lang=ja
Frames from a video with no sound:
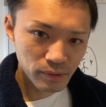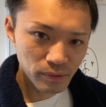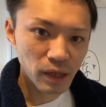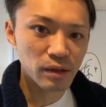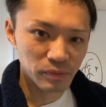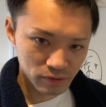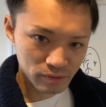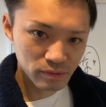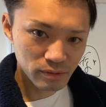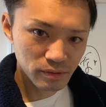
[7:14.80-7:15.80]
わかります
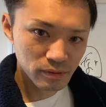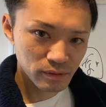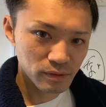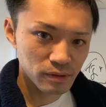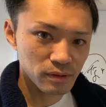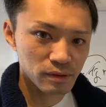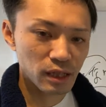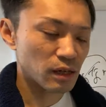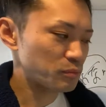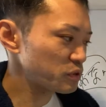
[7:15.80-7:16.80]
だ
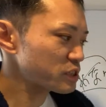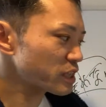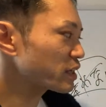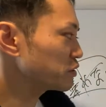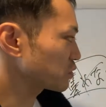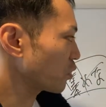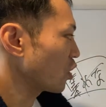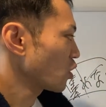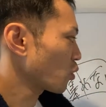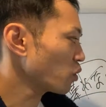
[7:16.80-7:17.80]
からぶっちゃけ言うと
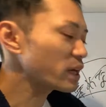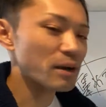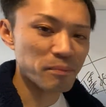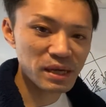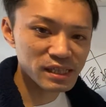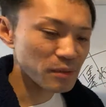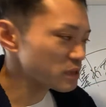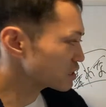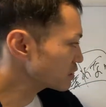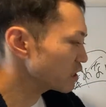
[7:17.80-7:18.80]
これがめちゃめ
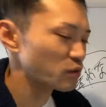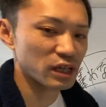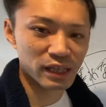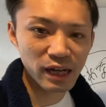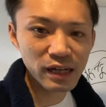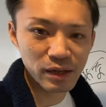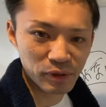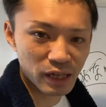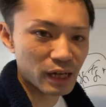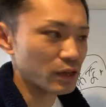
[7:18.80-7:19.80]
ちゃ精度が高ければ
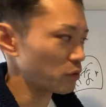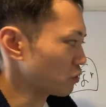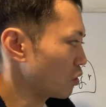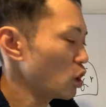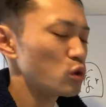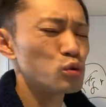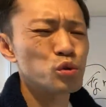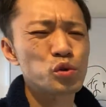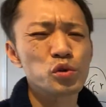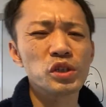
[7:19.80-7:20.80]
高いほど
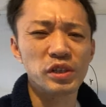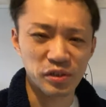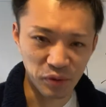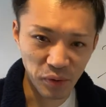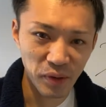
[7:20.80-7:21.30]
薄いんですよ